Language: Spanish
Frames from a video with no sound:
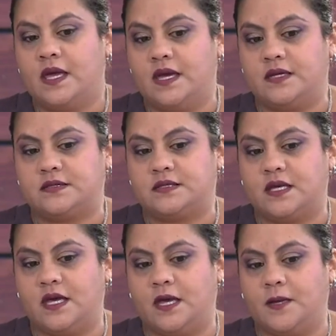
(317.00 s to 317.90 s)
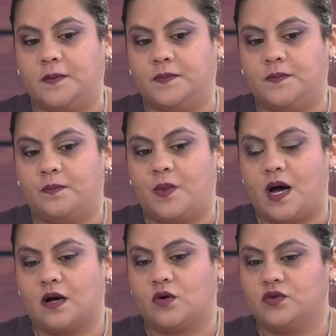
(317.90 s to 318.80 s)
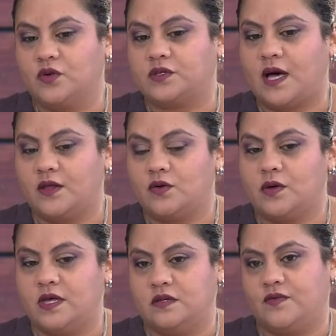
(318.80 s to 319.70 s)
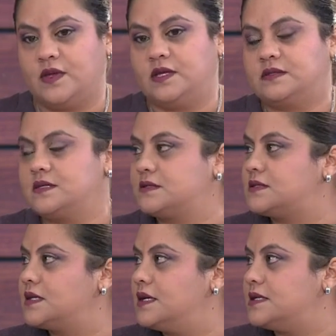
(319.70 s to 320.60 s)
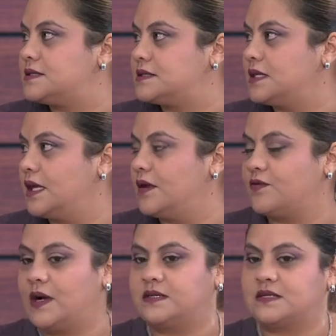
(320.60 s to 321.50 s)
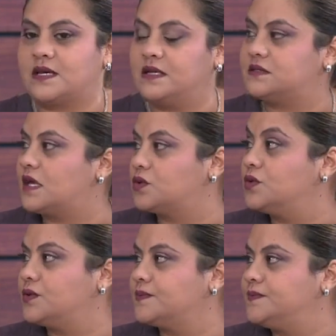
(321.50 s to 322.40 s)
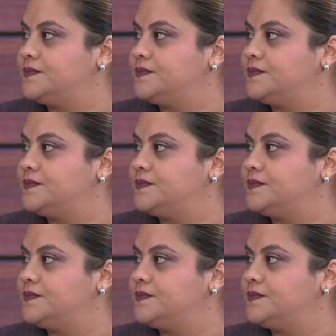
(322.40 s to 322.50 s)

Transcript: este, va connotado en diferentes este, faltas al estatuto.